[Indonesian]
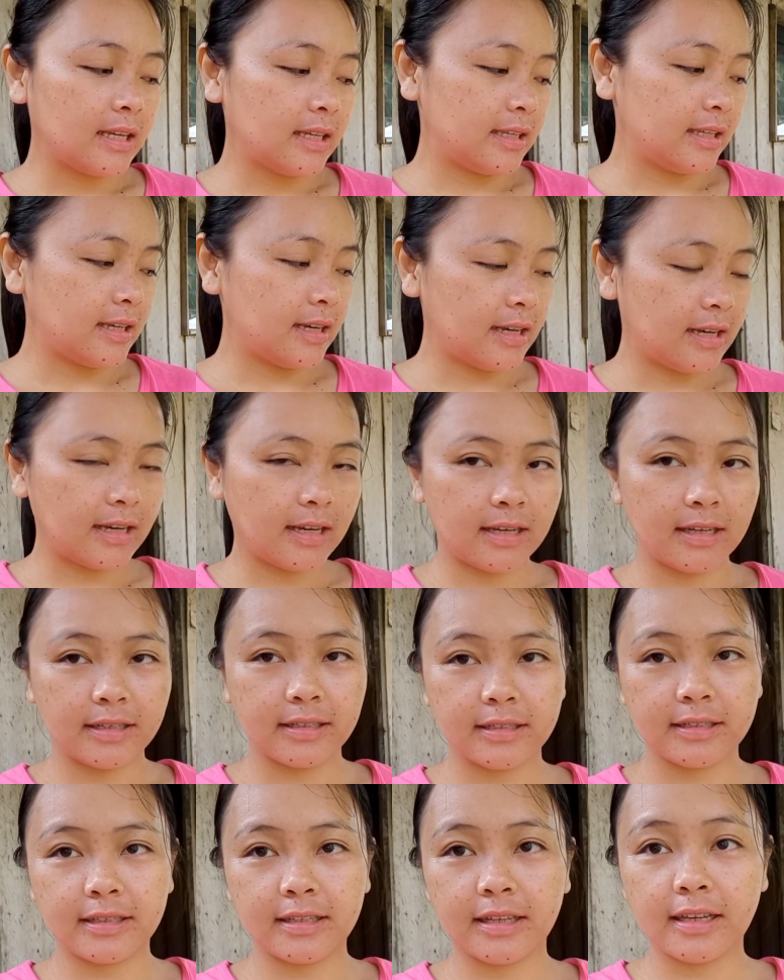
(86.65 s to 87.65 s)
ya
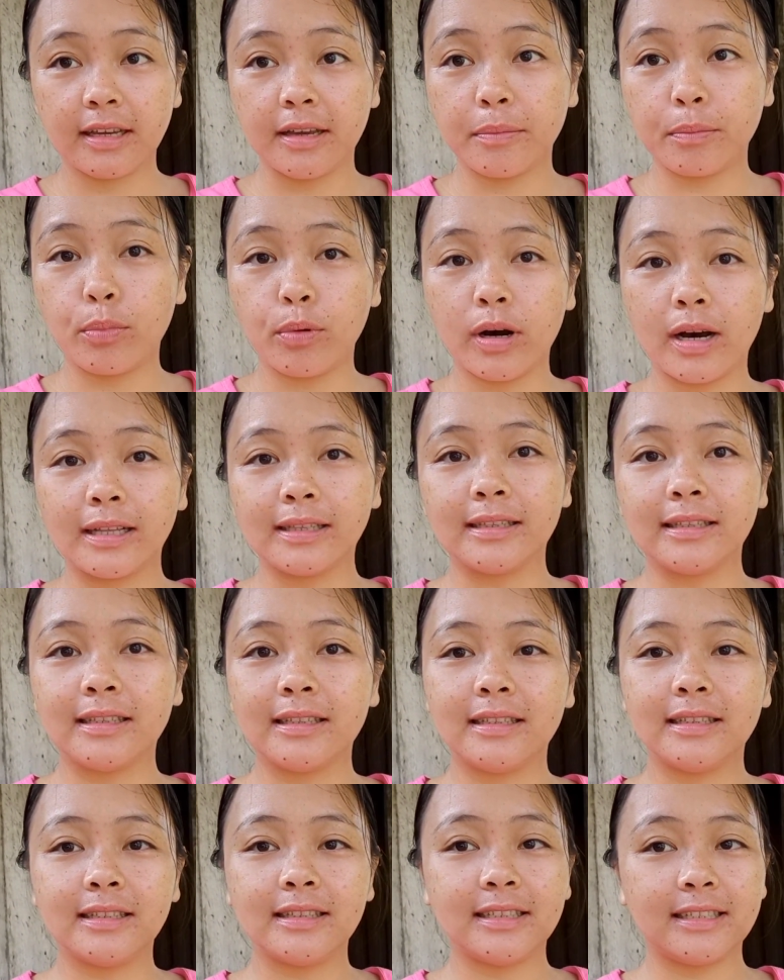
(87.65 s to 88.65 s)
saya buat
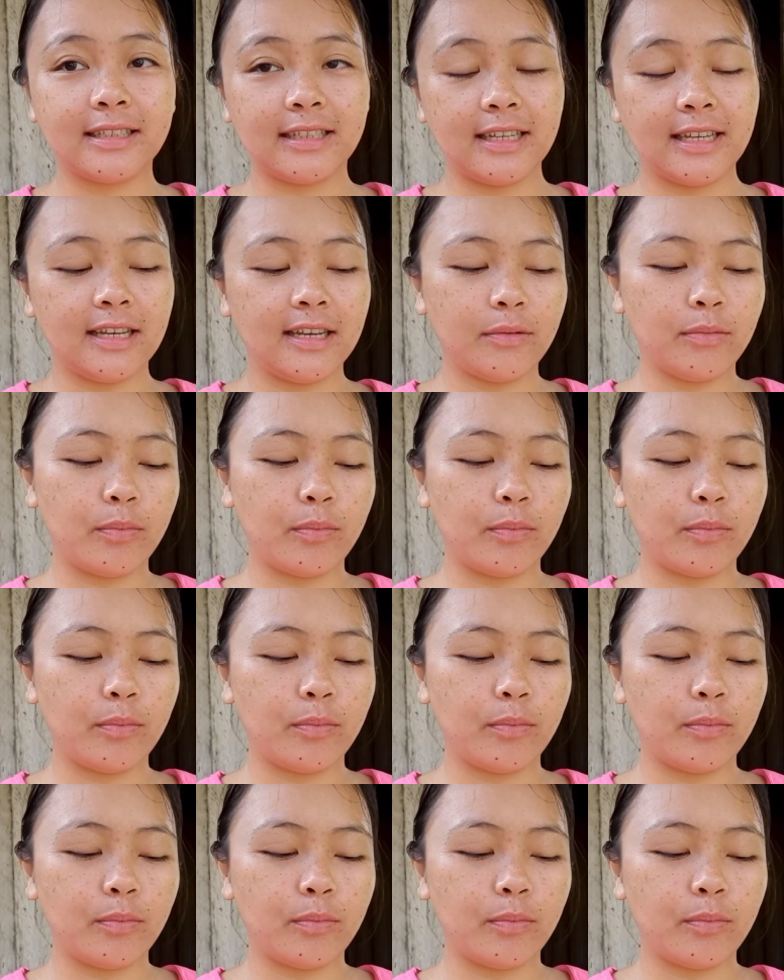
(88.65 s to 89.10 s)
sini